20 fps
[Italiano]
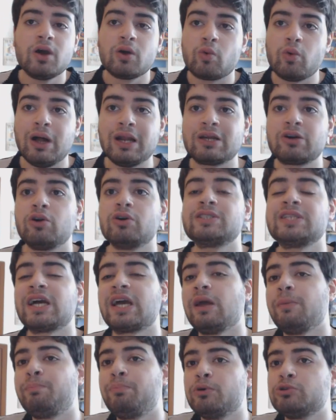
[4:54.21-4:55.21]
qualcosa
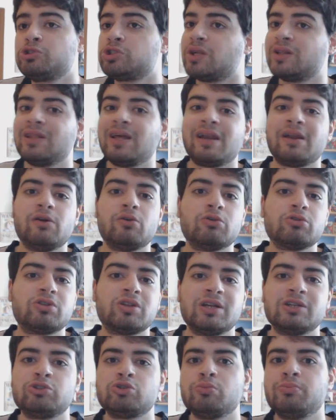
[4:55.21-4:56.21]
che possa andare
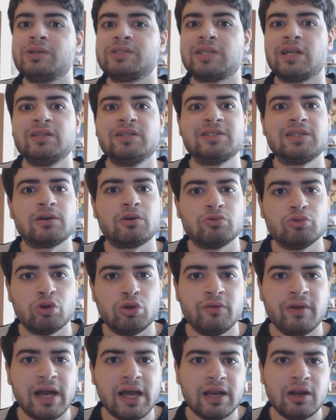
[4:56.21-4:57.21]
oltre il Super Saiyan di secondo
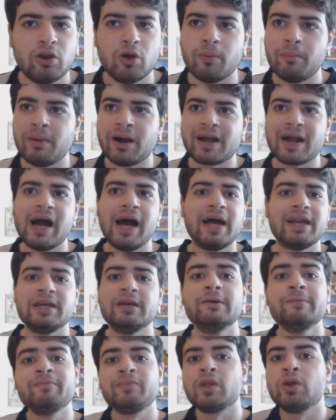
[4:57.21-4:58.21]
livello,
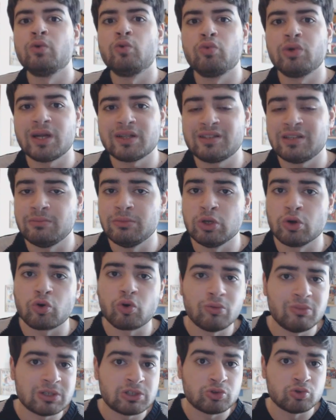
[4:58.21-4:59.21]
magari un attimino
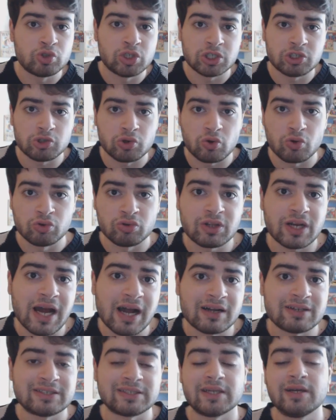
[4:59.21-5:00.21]
come è successo con
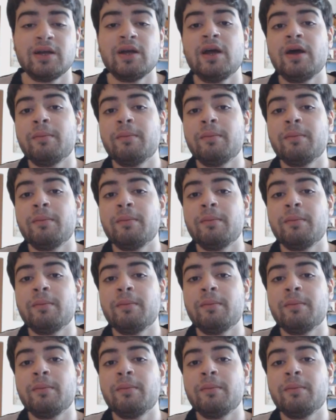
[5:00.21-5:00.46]
Trunks,